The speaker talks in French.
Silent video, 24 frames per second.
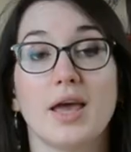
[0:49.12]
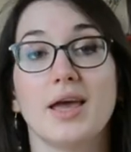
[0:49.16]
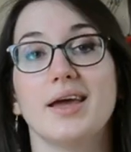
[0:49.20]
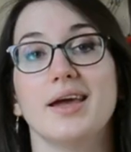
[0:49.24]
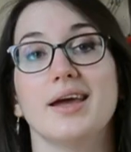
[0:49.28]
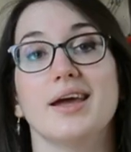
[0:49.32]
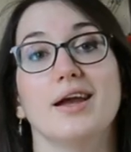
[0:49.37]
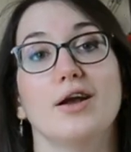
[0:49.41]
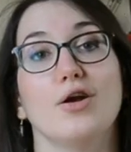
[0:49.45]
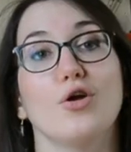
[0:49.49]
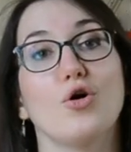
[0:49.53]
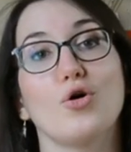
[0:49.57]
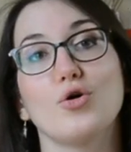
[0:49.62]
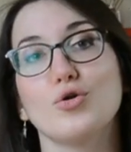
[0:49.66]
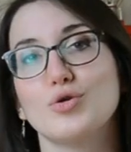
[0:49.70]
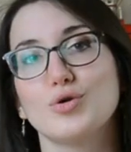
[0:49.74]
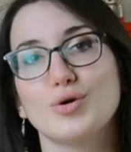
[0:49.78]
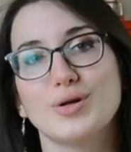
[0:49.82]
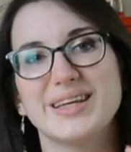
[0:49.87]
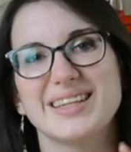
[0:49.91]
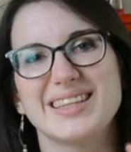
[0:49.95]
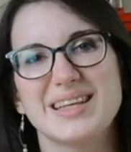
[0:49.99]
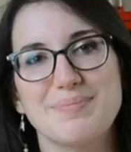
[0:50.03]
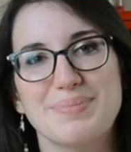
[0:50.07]
Et l'ordre
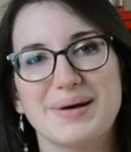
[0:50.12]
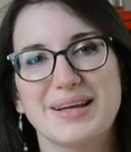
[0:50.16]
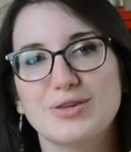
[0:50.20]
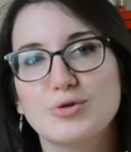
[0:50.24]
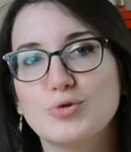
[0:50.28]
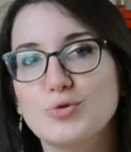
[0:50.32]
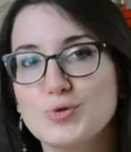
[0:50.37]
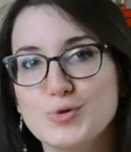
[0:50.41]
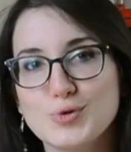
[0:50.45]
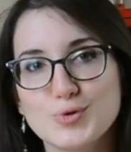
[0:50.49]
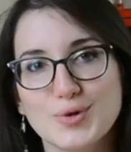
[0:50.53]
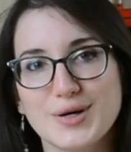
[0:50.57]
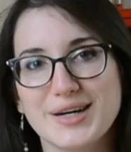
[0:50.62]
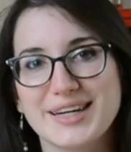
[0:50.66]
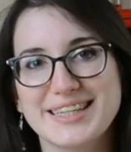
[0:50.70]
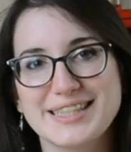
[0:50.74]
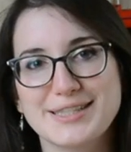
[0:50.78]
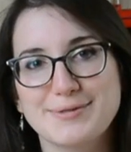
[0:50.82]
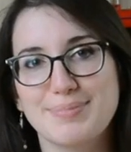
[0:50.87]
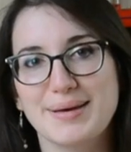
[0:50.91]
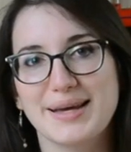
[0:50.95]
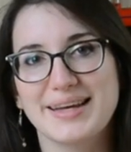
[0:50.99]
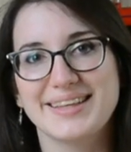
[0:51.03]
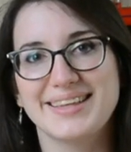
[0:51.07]
n'était pas toujours
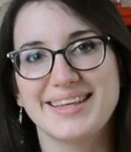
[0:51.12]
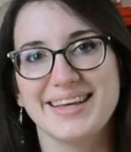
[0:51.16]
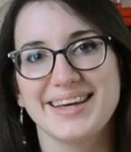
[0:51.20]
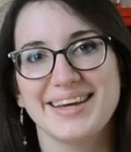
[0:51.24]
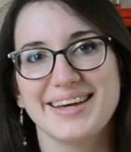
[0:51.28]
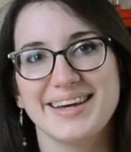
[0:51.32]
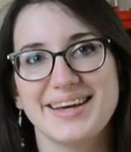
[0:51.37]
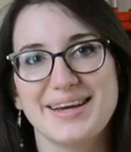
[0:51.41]
respecté.